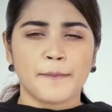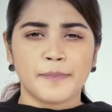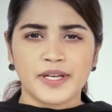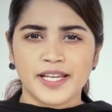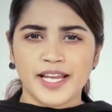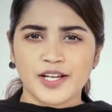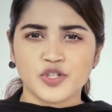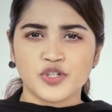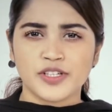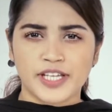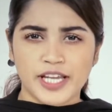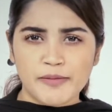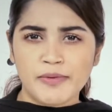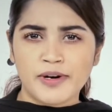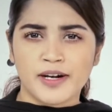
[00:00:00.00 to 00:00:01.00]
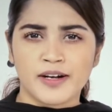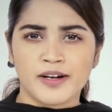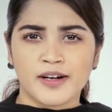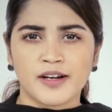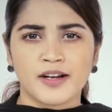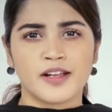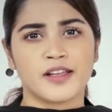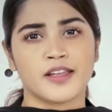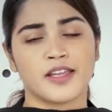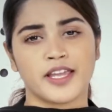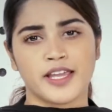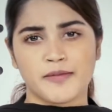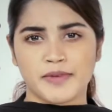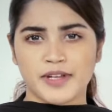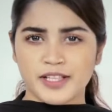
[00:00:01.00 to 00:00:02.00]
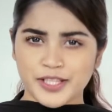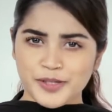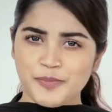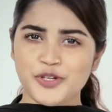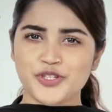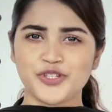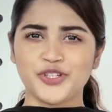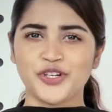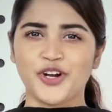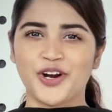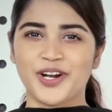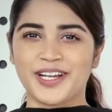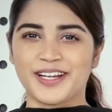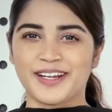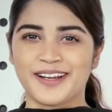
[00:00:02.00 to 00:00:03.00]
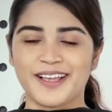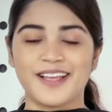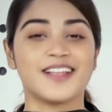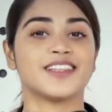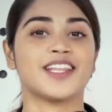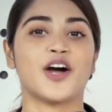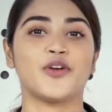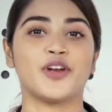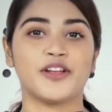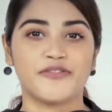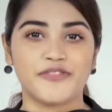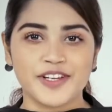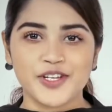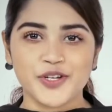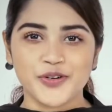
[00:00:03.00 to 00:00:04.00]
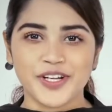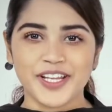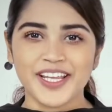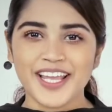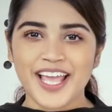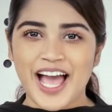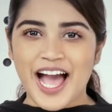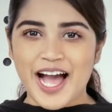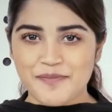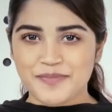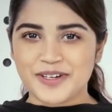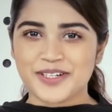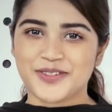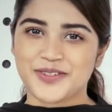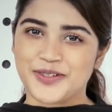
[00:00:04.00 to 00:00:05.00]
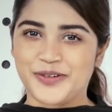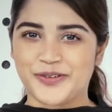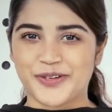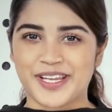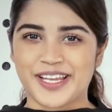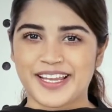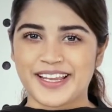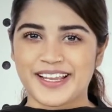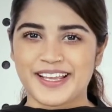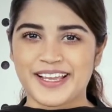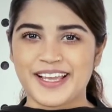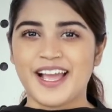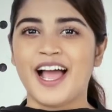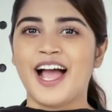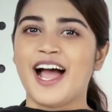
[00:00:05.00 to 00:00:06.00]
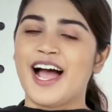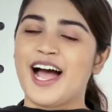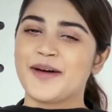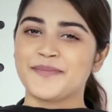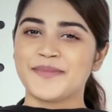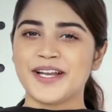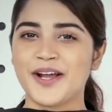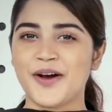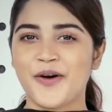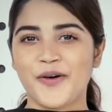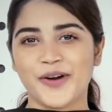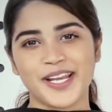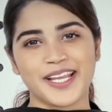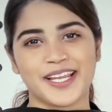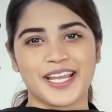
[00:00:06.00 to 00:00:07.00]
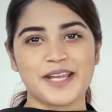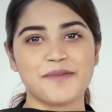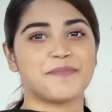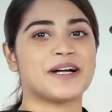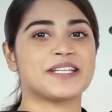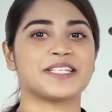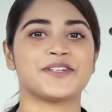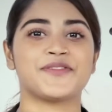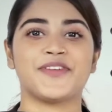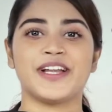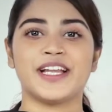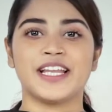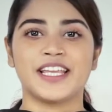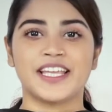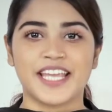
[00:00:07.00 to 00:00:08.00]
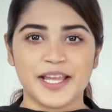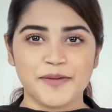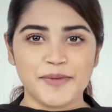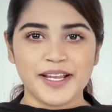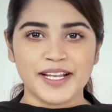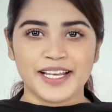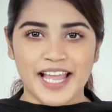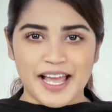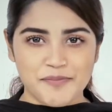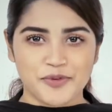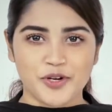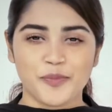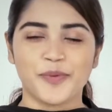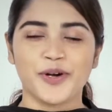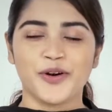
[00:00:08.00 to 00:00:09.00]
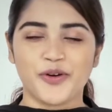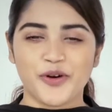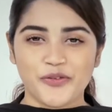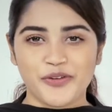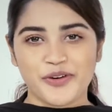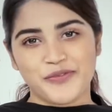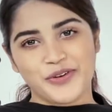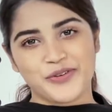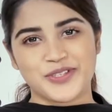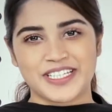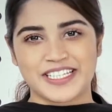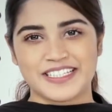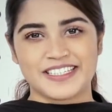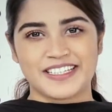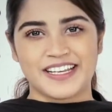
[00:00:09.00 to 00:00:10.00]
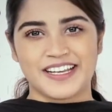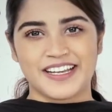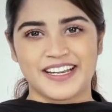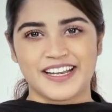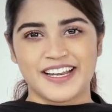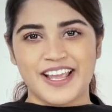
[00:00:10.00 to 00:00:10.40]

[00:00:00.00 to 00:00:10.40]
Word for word: আপনি কি একজন গেমার গেম খেলতে পছন্দ করেন তাহলে এই ভিডিওটি আপনার জন্যই আপনারা অনেকেই বাজেট ফ্রেন্ডলি গেমিং ল্যাপটপের ওভারভিউ চেয়েছিলেন